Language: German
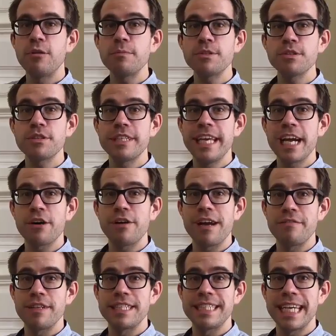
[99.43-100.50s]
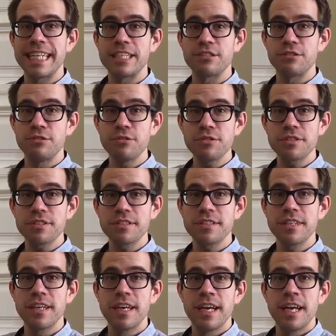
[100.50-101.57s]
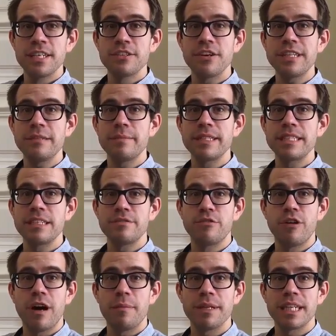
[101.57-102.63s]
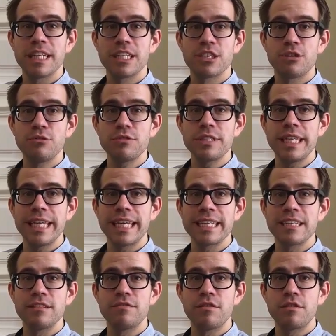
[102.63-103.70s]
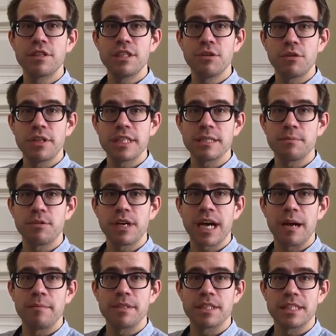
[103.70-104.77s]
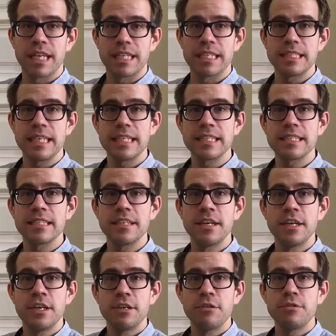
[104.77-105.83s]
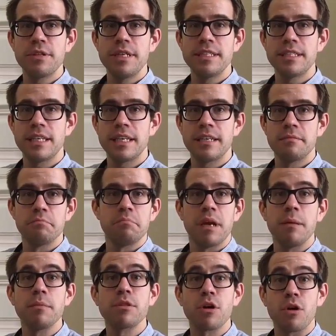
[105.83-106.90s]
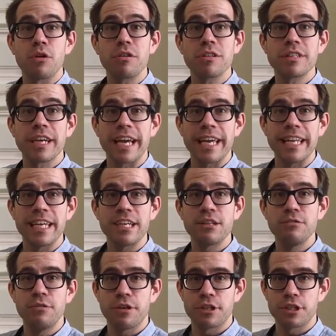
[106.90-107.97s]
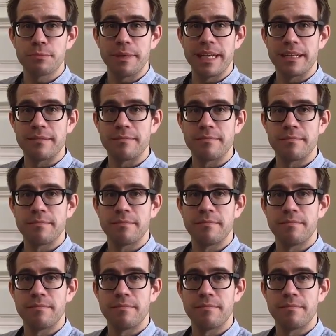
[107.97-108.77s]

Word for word: Um Zotero effizient zu nutzen, sollte man sich vorher mit den grundlegenden Funktionen des Programms auseinandersetzen und diese im Trockentraining durchspielen.